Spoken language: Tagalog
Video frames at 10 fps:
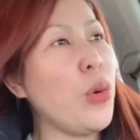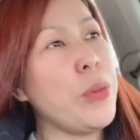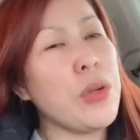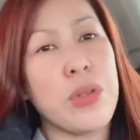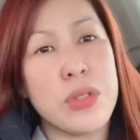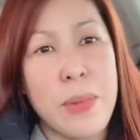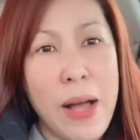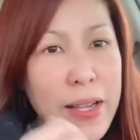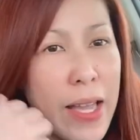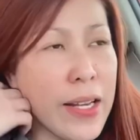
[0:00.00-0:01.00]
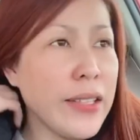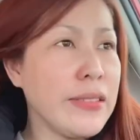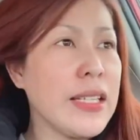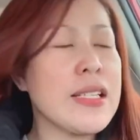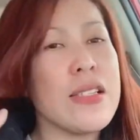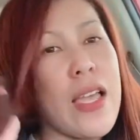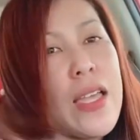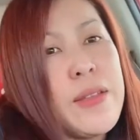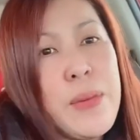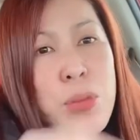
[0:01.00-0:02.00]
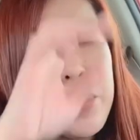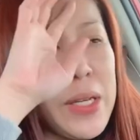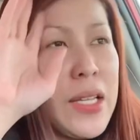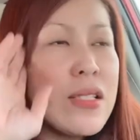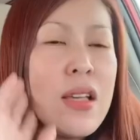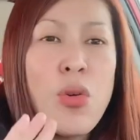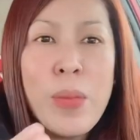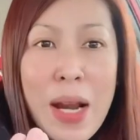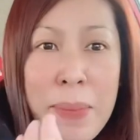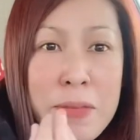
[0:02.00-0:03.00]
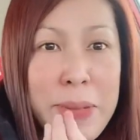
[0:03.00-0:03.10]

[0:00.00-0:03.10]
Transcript: pero sa bagay lately kasi bumili kasi ako maraming